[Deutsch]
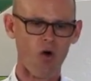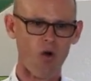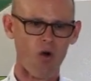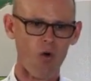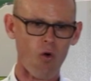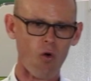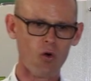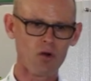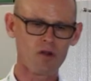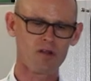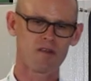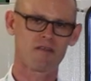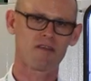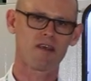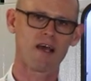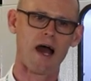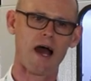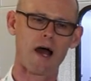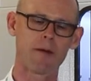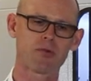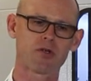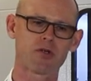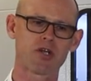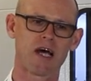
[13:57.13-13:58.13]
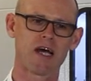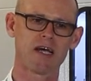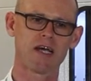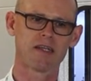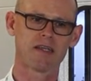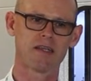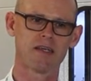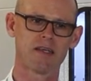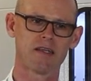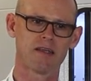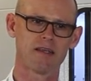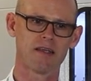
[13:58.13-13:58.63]
Unsere
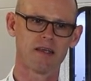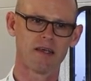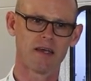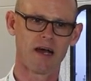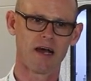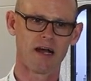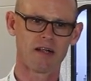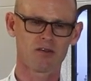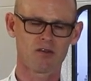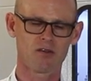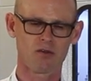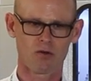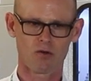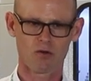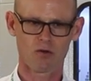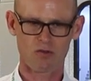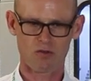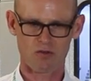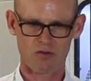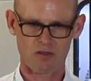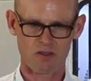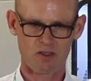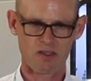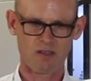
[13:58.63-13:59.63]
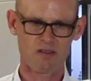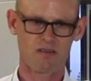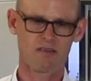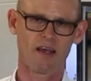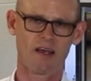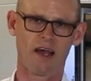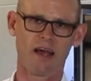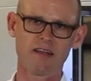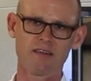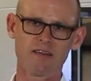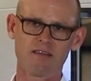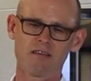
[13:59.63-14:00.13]
Abscheideidee, also ihr
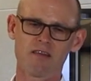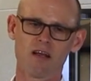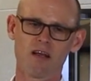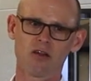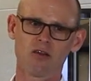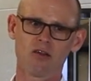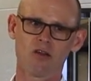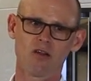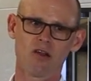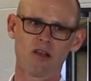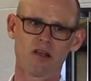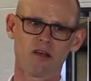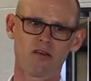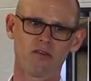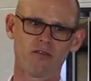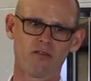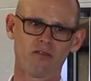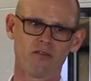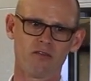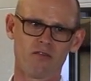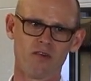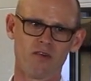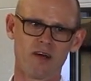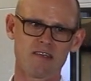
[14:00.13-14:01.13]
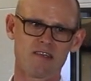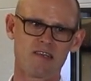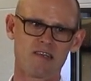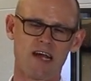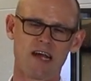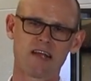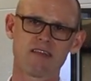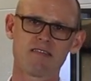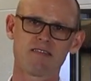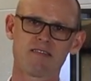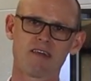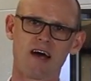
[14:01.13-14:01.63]
seht natürlich was
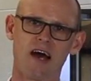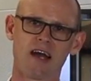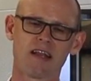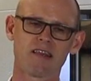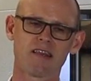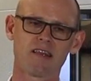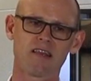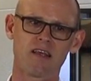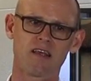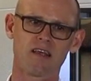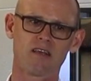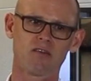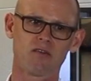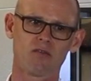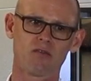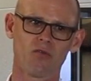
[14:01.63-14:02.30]
ganz anderes